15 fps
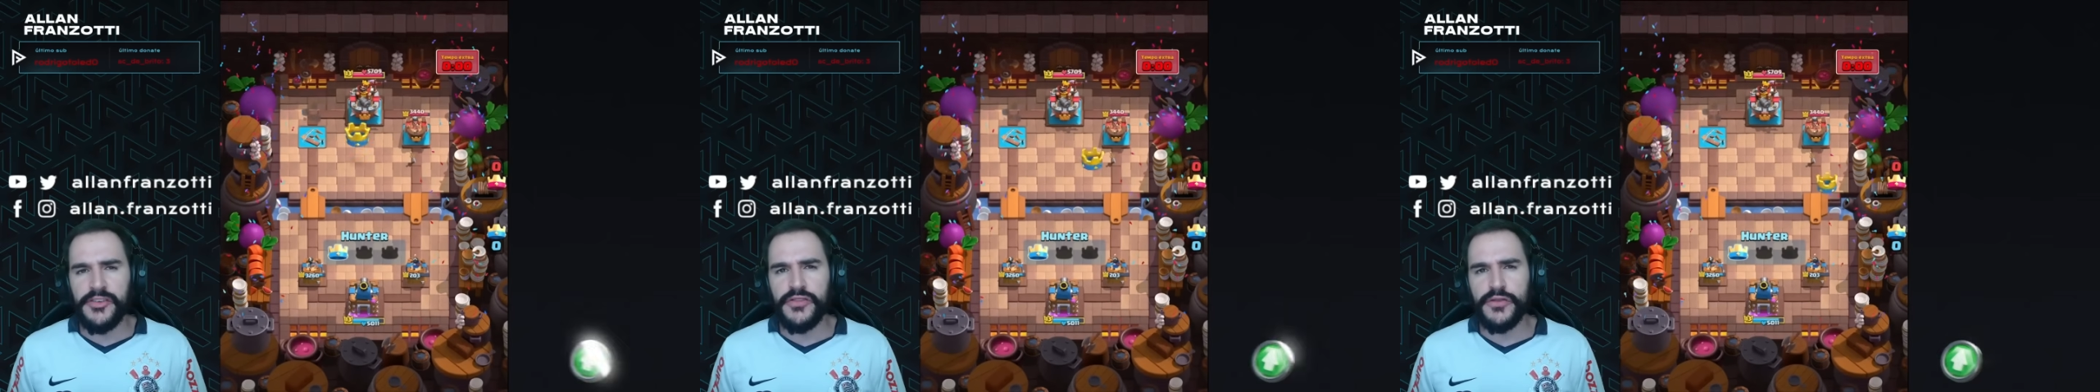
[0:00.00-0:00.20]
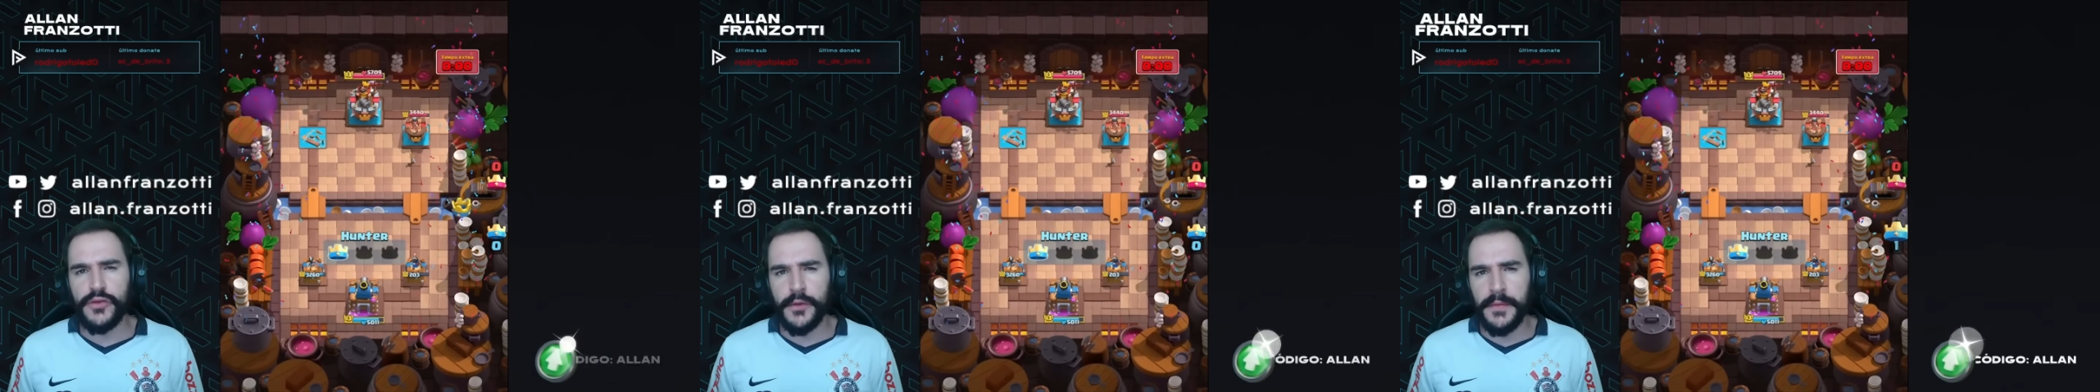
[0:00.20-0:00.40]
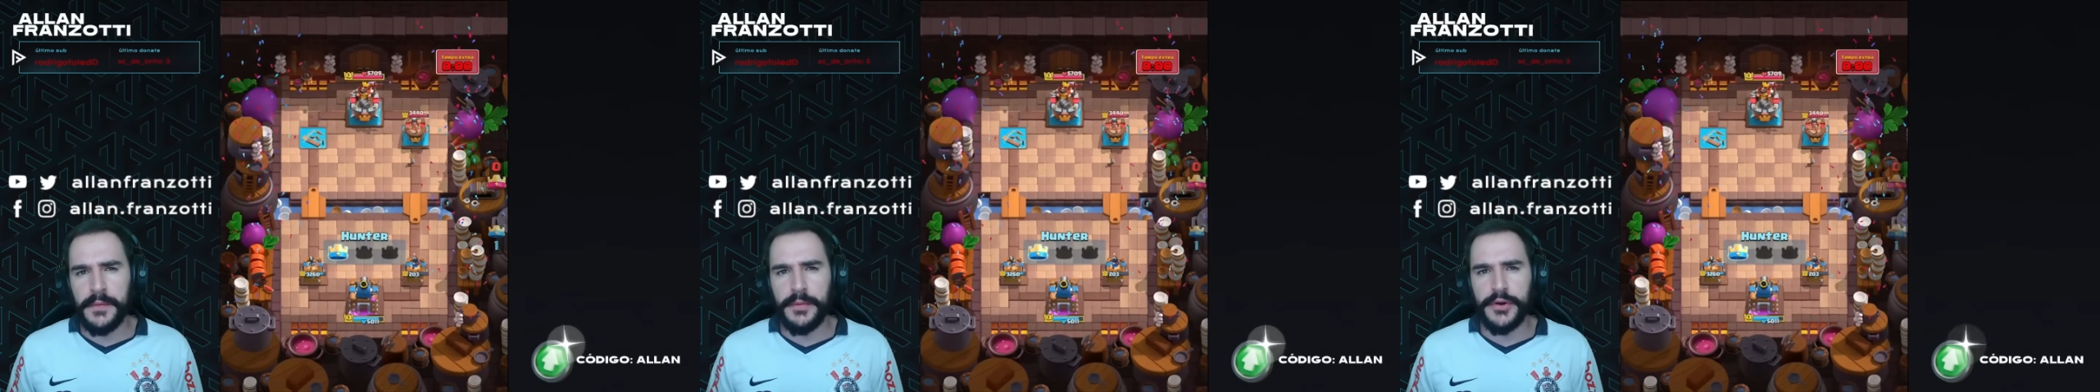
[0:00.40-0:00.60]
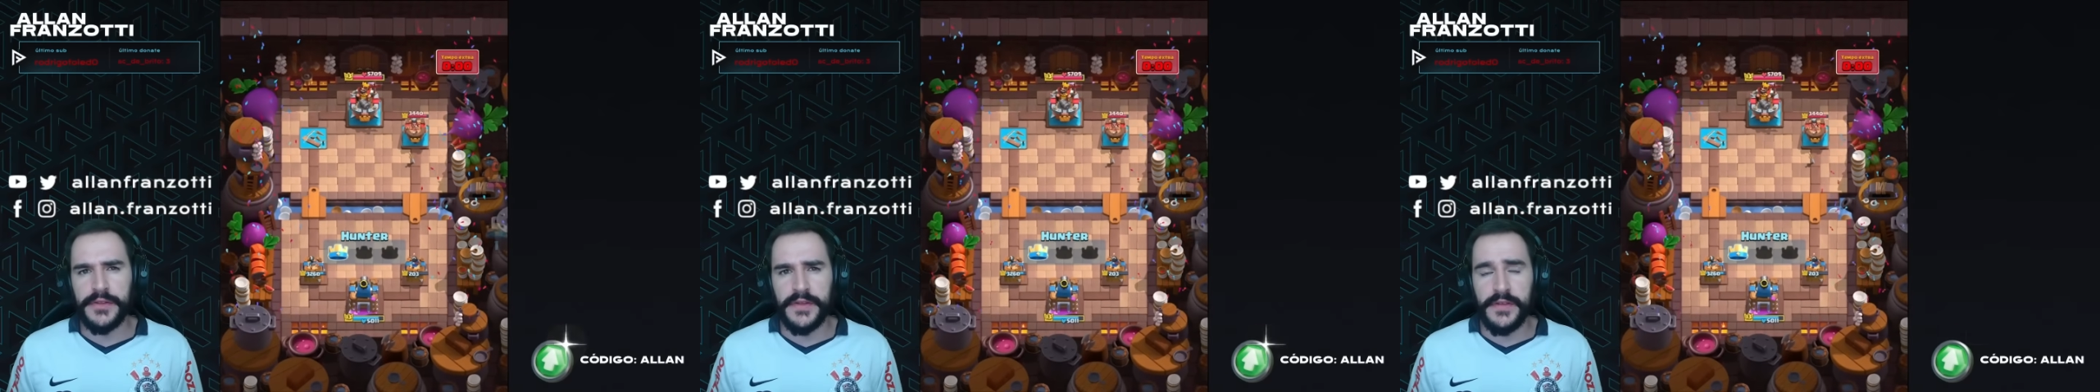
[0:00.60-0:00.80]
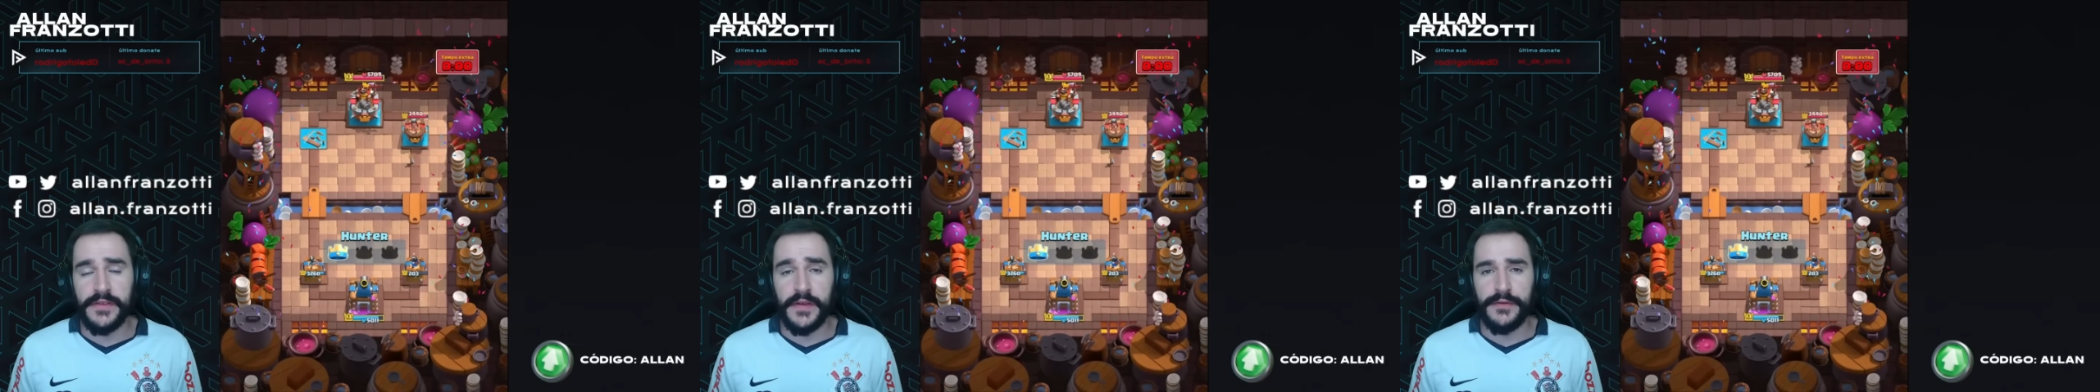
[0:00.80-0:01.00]
É de suma
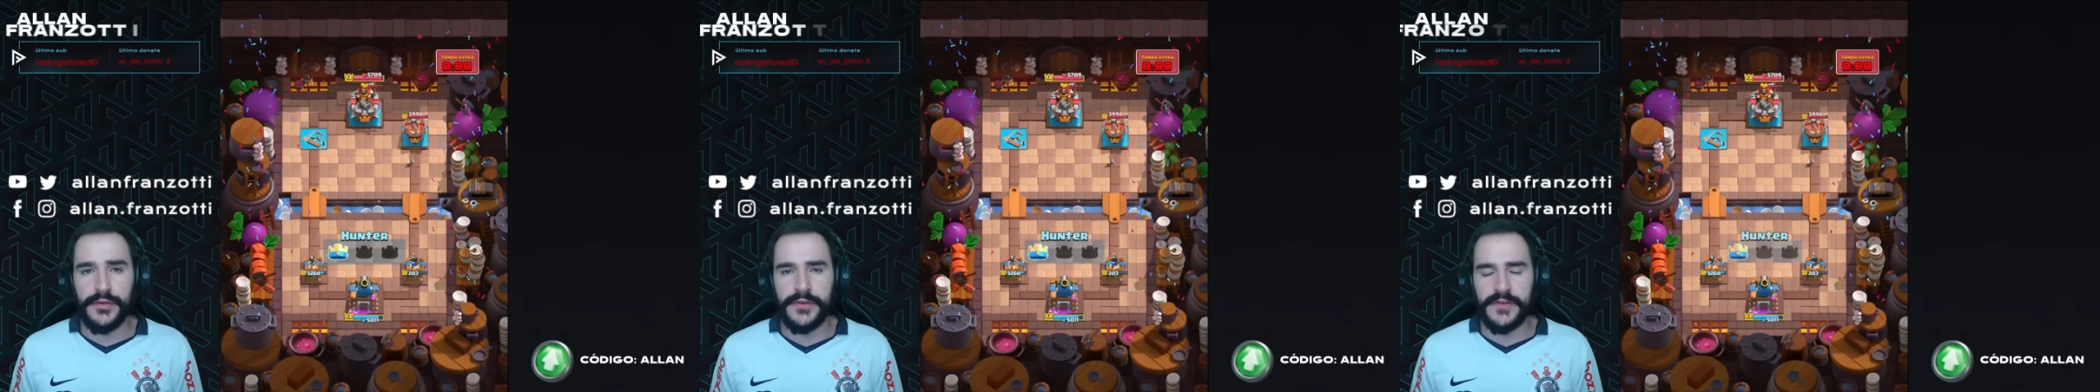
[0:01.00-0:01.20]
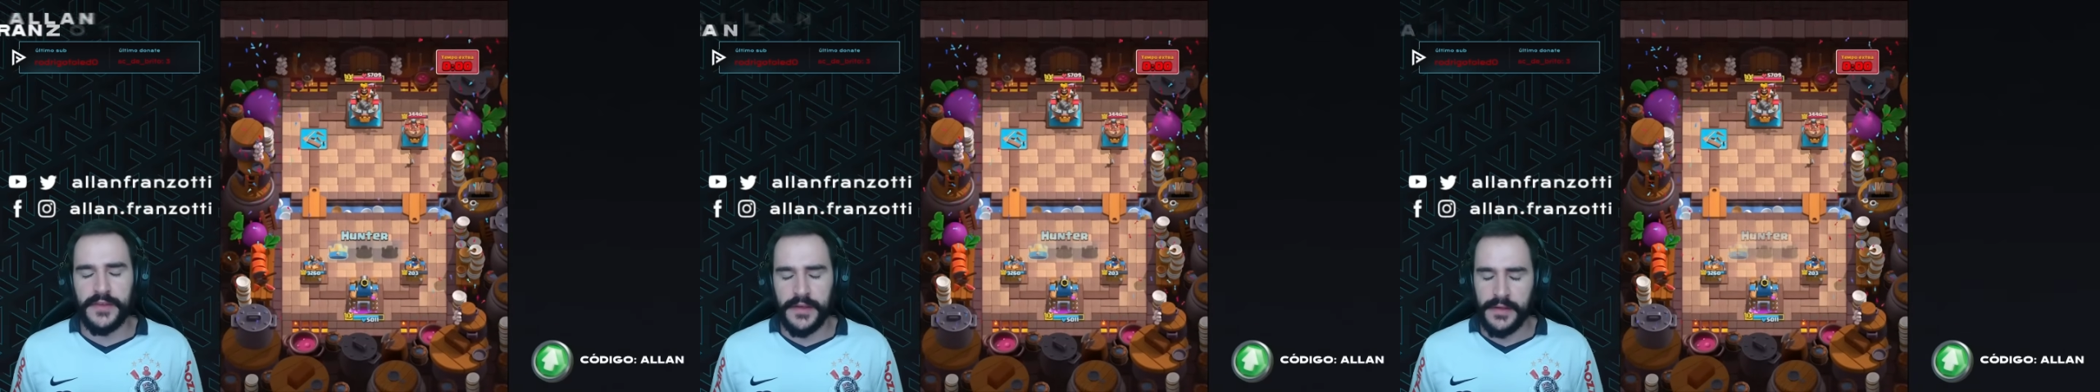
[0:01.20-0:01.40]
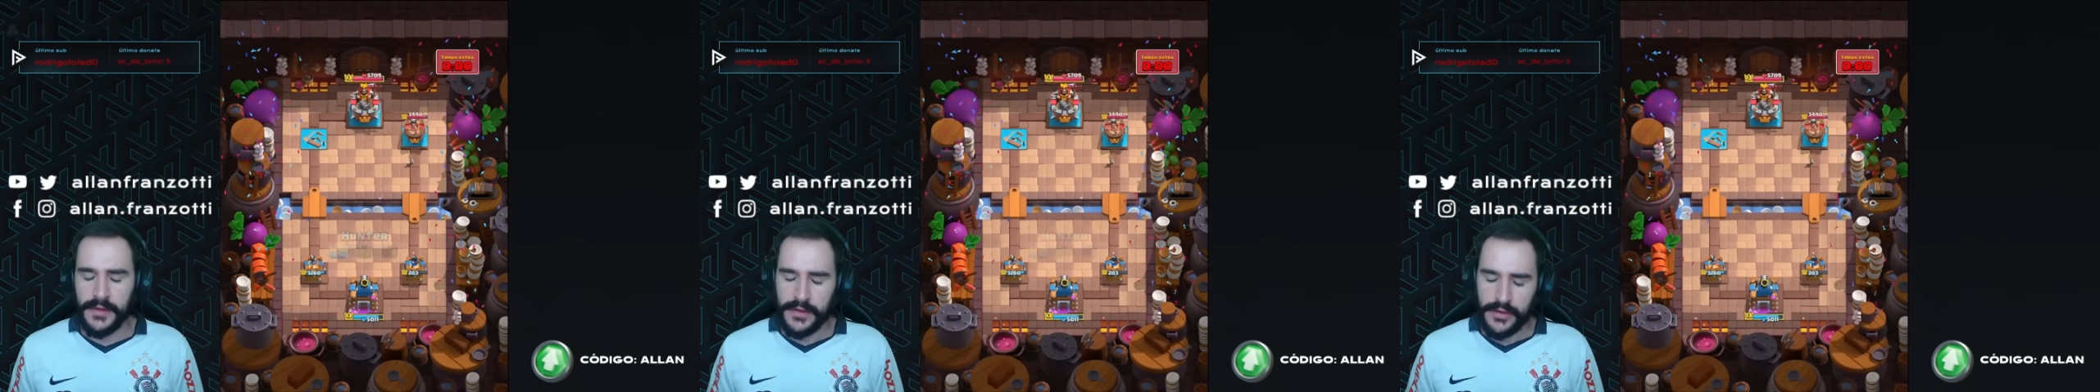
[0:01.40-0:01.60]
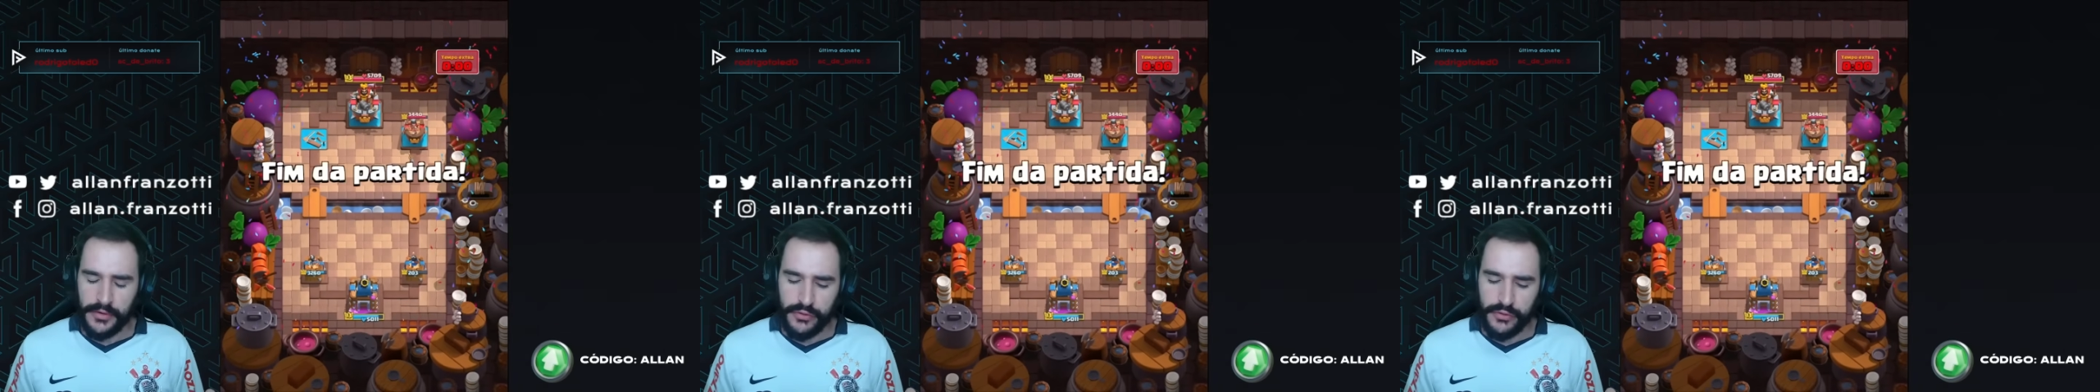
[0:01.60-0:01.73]
importância você